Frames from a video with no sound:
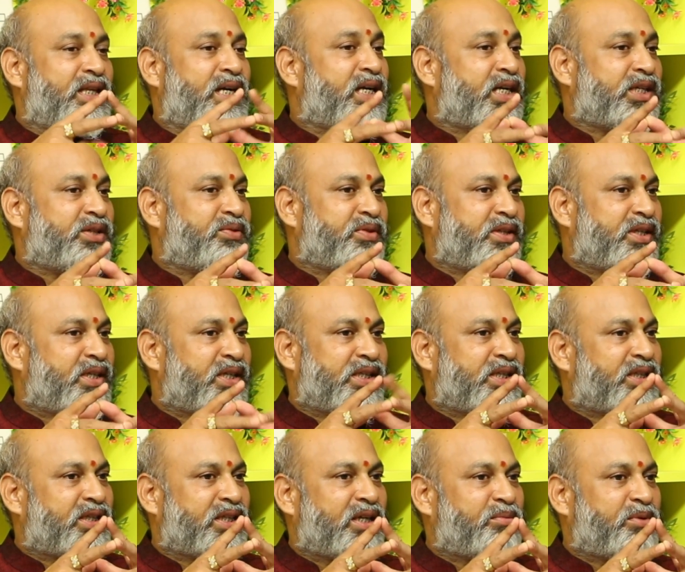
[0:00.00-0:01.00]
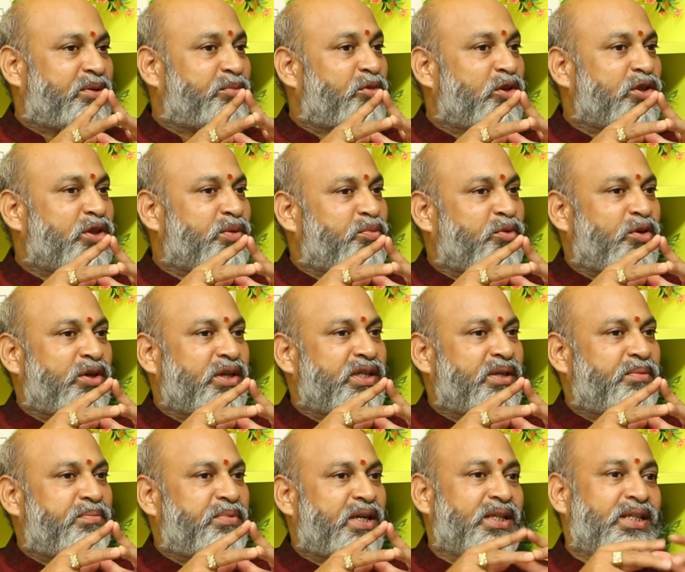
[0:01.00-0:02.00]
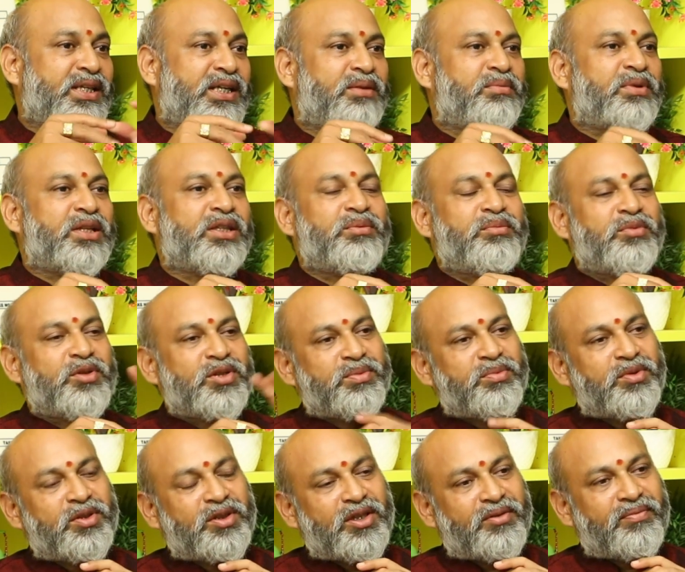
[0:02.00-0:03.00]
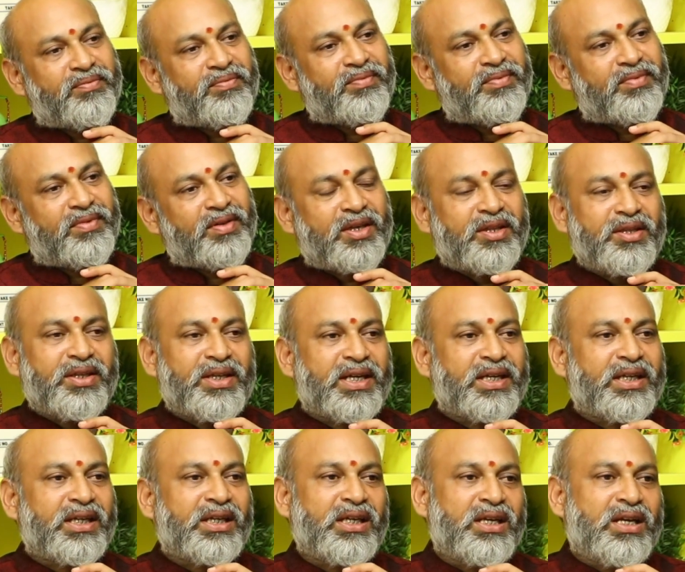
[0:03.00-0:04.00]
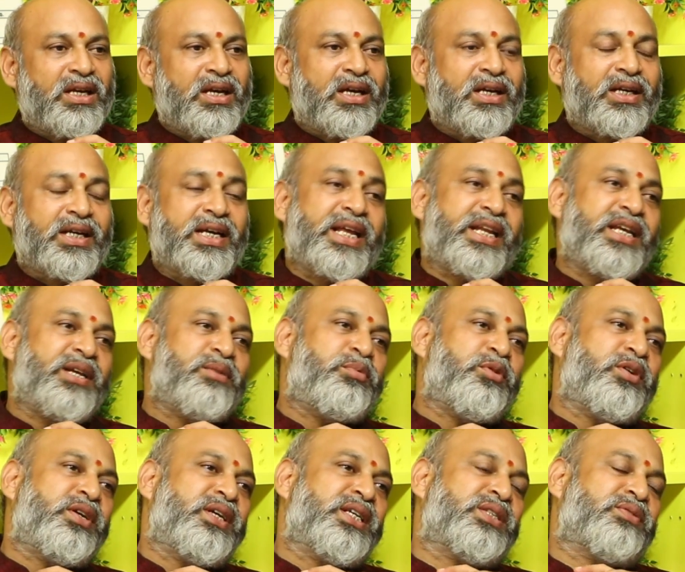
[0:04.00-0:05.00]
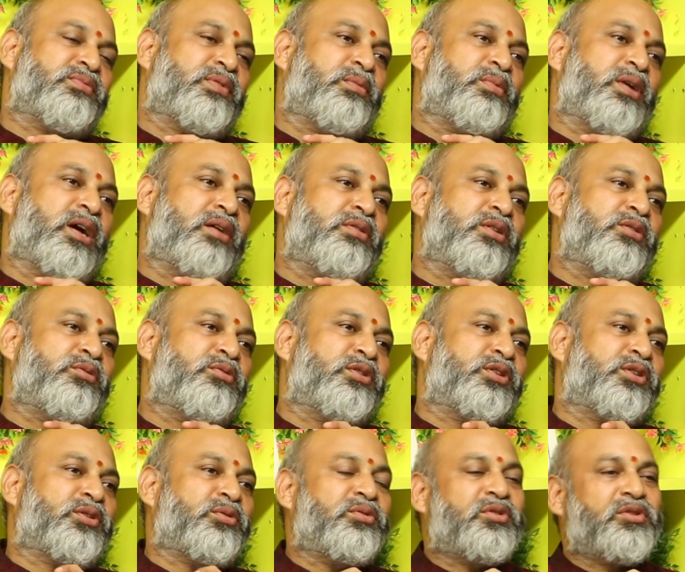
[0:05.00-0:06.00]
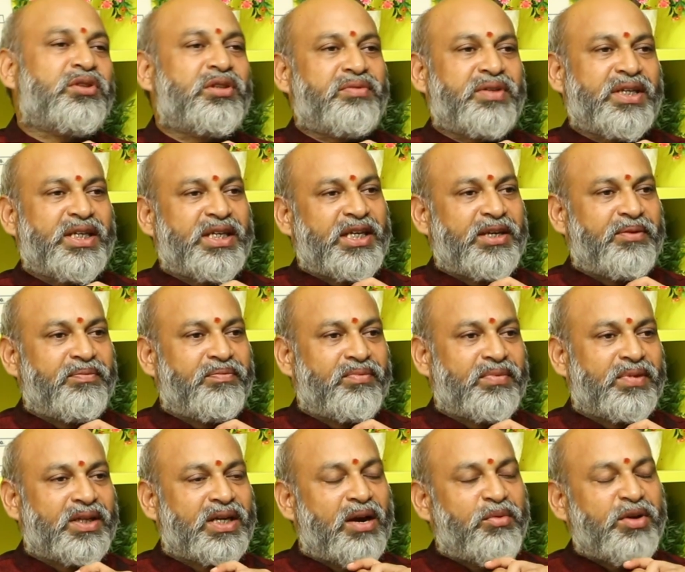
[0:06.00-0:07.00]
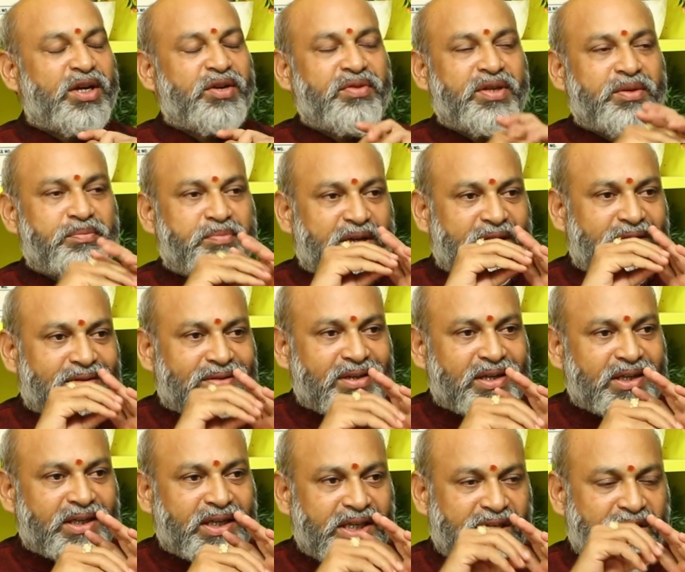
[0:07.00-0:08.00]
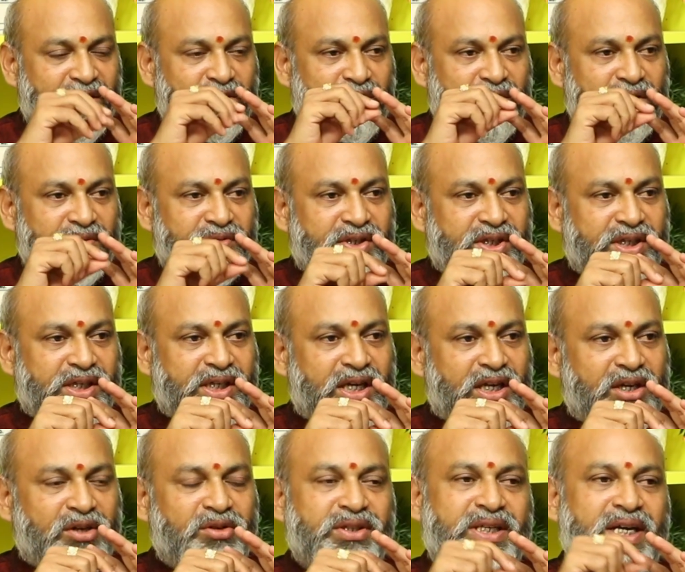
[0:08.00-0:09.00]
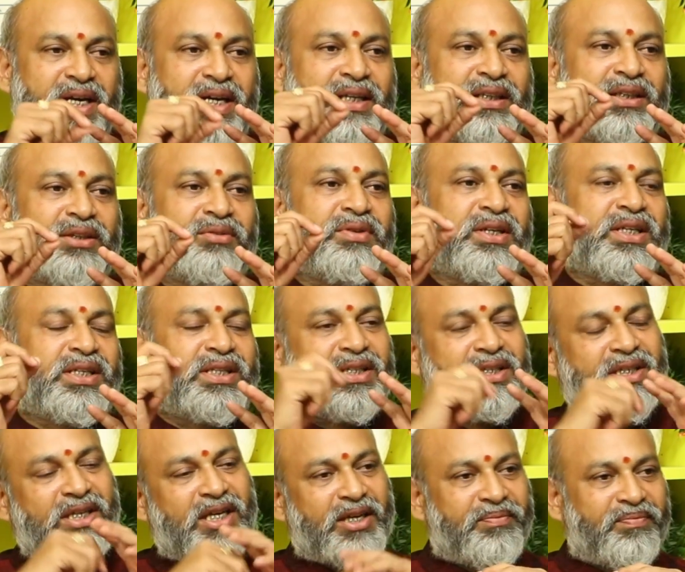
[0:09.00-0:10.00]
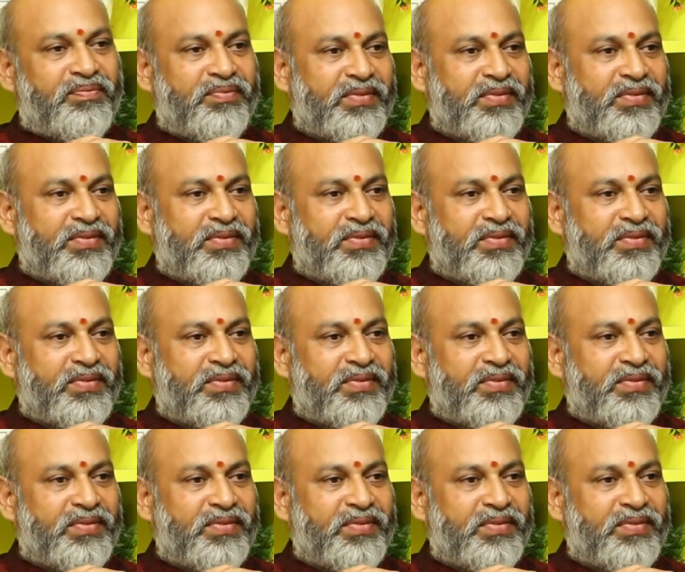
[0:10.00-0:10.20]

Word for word: ఇందాక అశ్విని నక్షత్రాన్ని మనం మోసపోరని చెప్పాం కదా ఇక్కడ మాత్రం మోసపోతారు ఎందుకంటే కరిగిపోయే స్వభావం కొంత ఉంటుంది వీరికి కాబట్టి వీరు పర్టికులర్గా ఈ యొక్క విషయాలను జాగ్రత్త వహించాలి